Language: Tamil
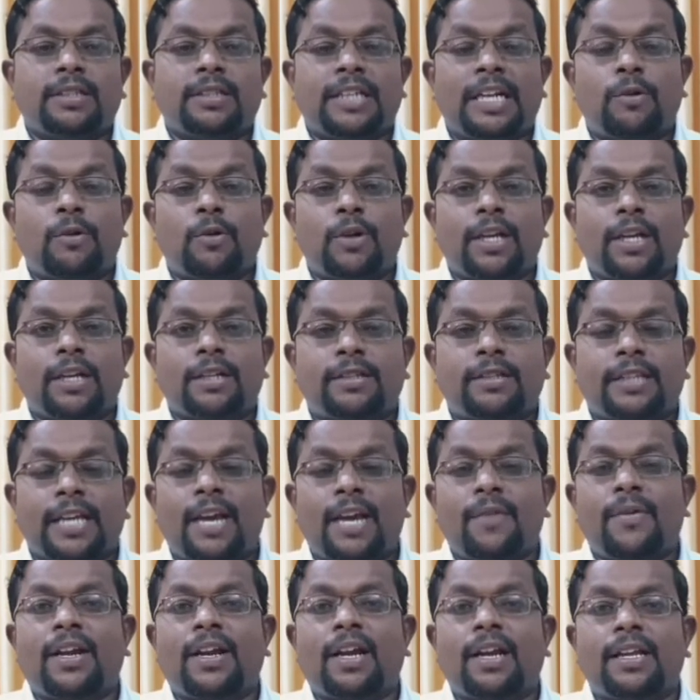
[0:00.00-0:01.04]
என்னுடைய
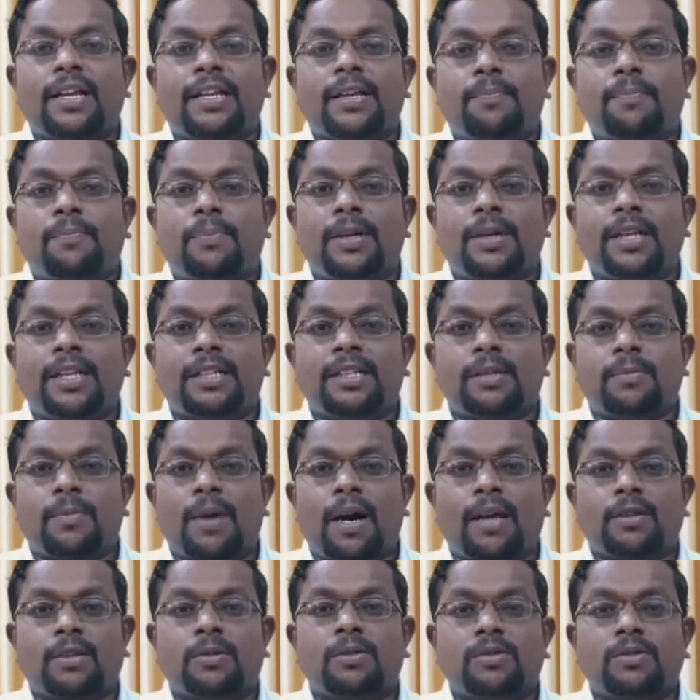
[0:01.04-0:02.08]
தேவைகளை எப்படி இந்த
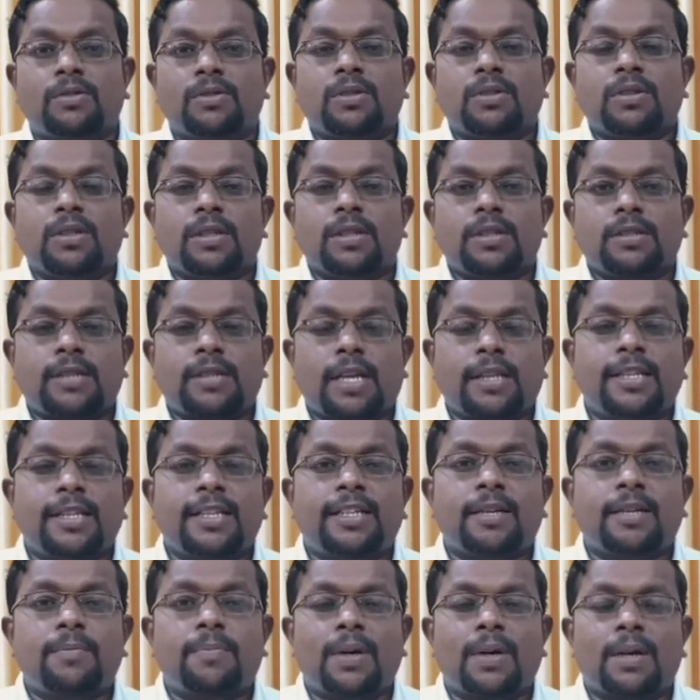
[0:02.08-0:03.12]
மாதம்
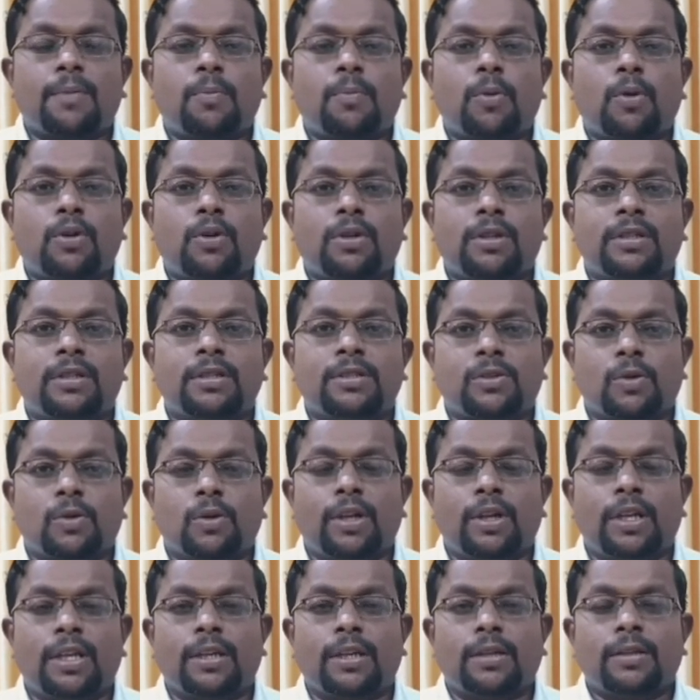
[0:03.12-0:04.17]
சந்திக்கப்பட போகிறதுன்னு
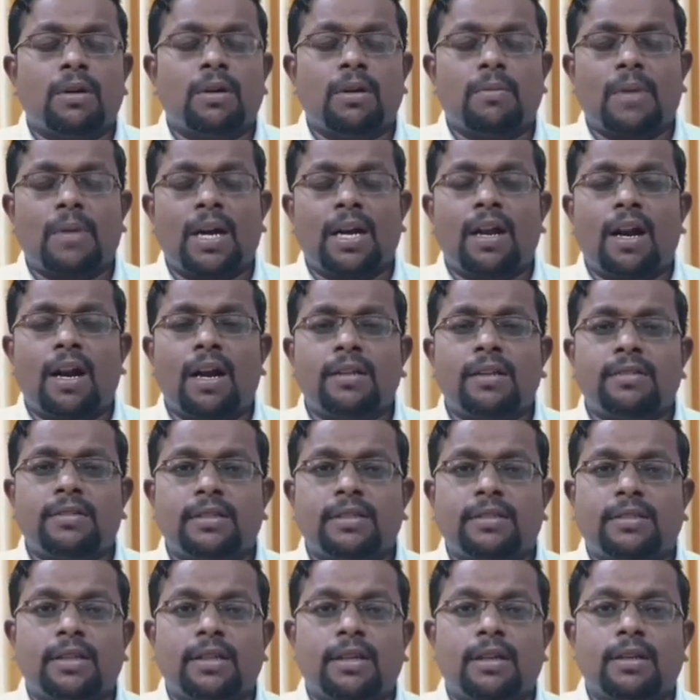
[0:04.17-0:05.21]
சொல்லி மன
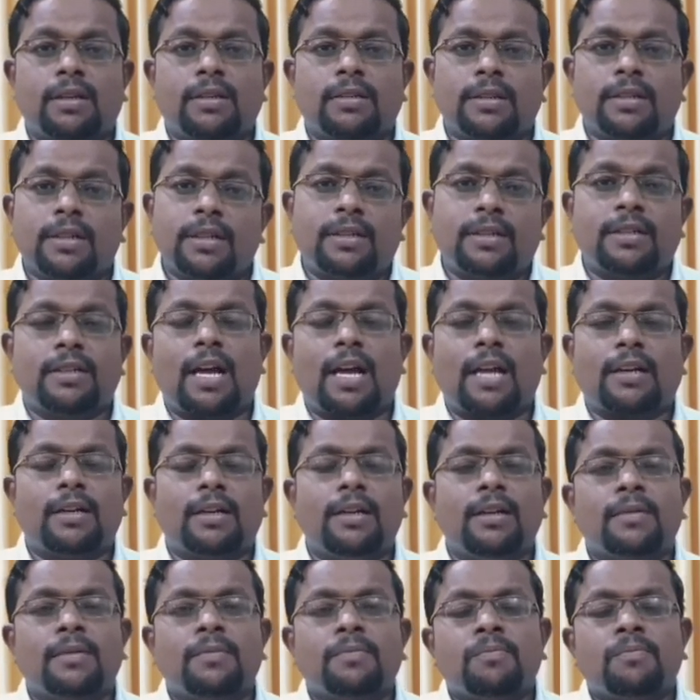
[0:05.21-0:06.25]
அழுத்தத்தில்
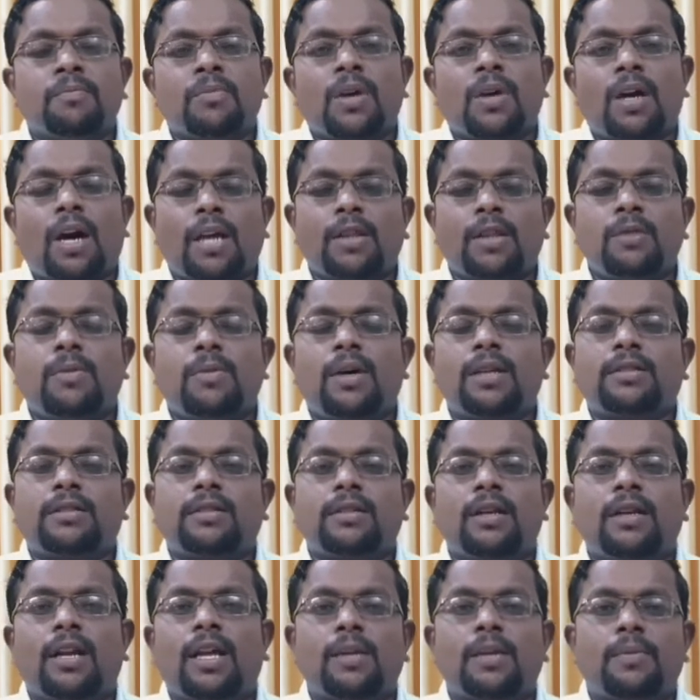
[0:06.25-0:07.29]
இருக்கிறார்கள் அது
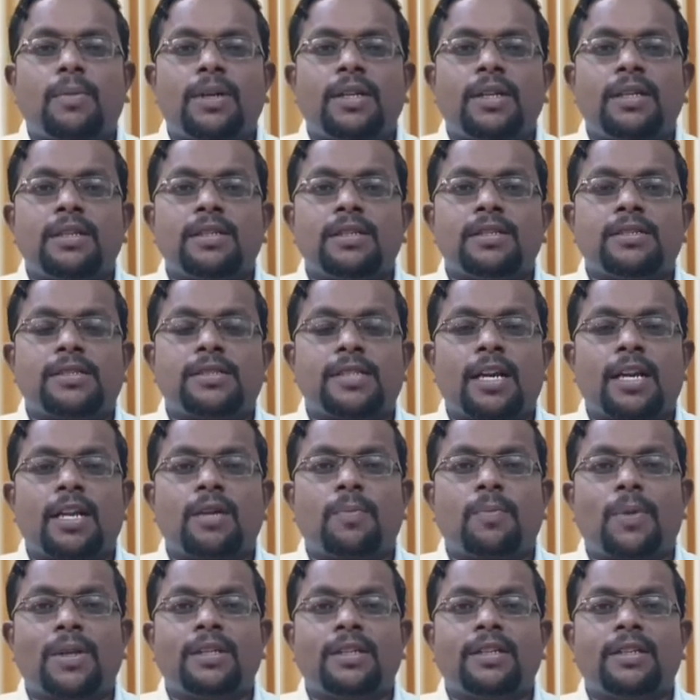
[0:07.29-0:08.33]
மாத்திரம் இல்லாதபடி
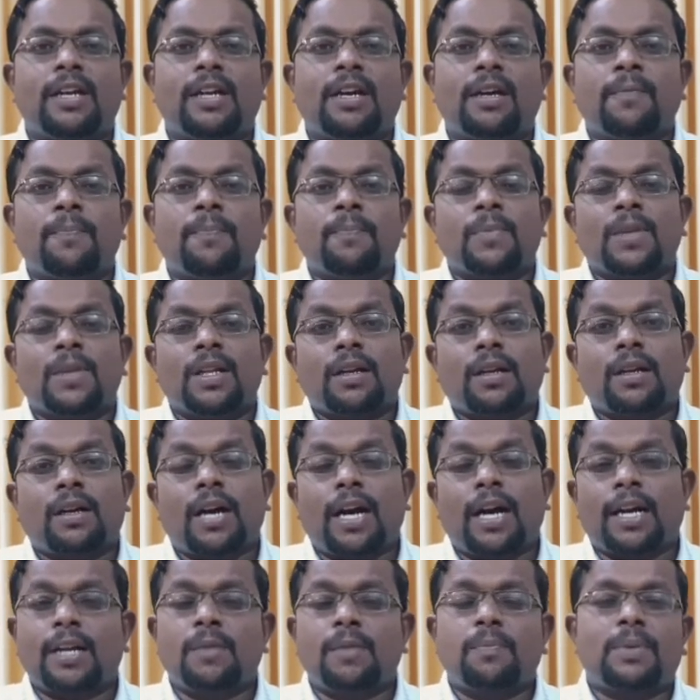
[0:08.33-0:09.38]
சிலர் பார்த்திங்கன்னா
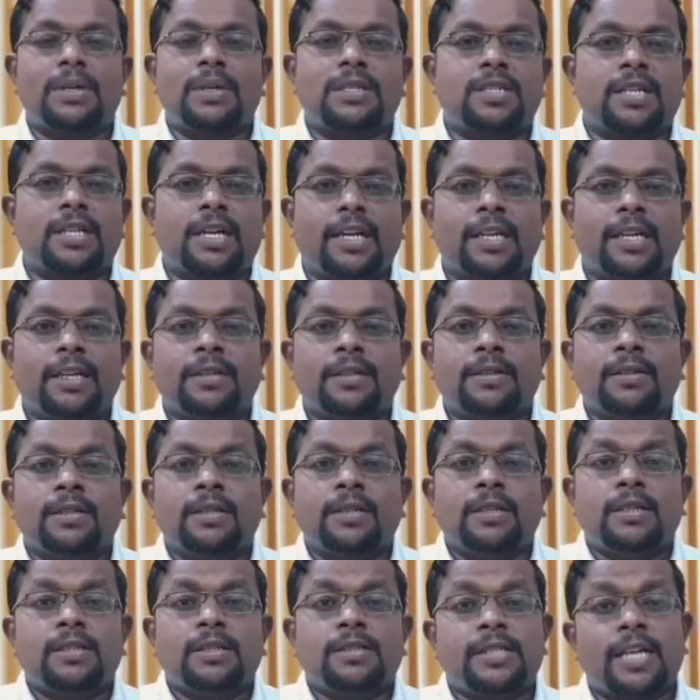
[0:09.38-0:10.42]
கடன் பிரச்சனை
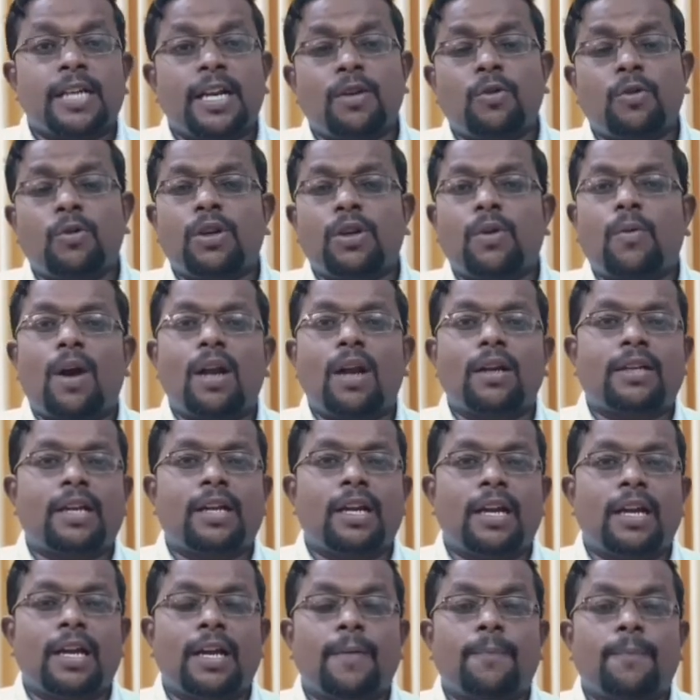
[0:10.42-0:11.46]
சிலருடைய வாழ்க்கையில்